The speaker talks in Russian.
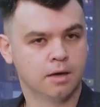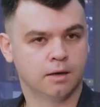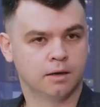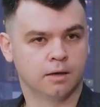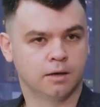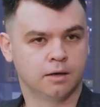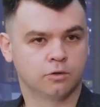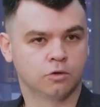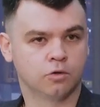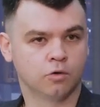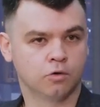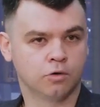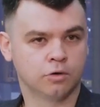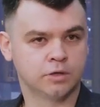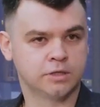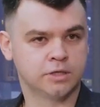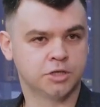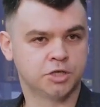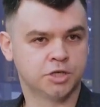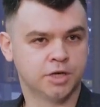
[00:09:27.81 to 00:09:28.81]
а, то
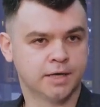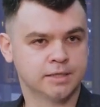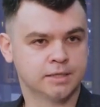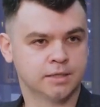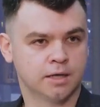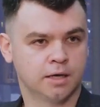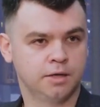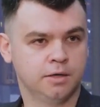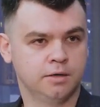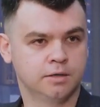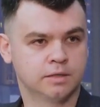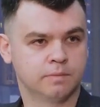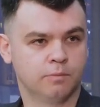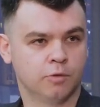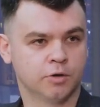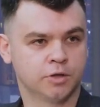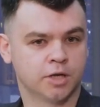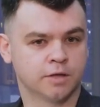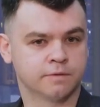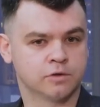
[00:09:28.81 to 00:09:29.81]
сейчас они
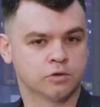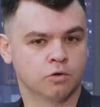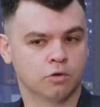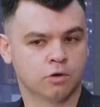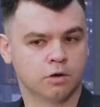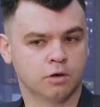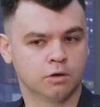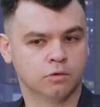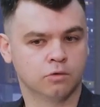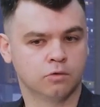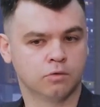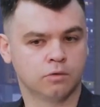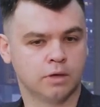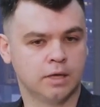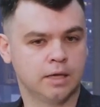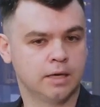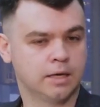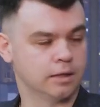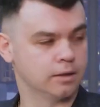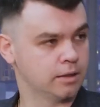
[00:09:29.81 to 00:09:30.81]
смотрят в сторону
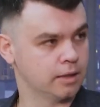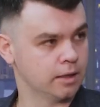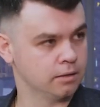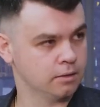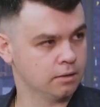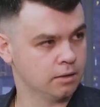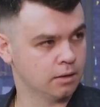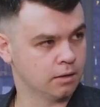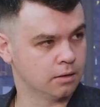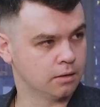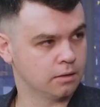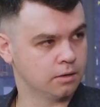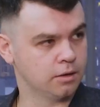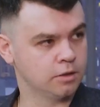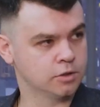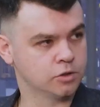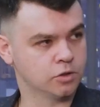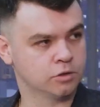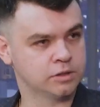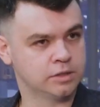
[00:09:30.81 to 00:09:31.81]
и контента,
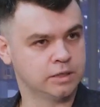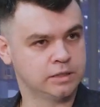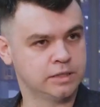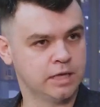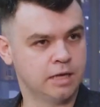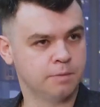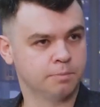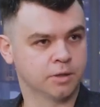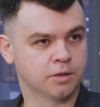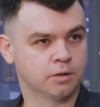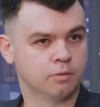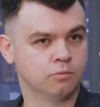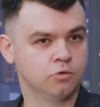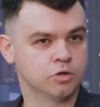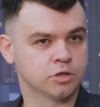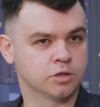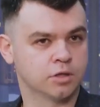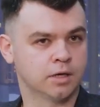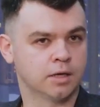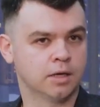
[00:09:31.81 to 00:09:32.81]
и соцсетей, потому
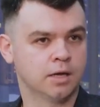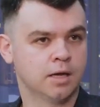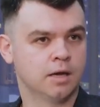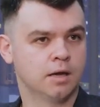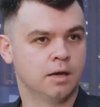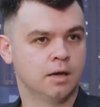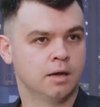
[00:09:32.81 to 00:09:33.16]
что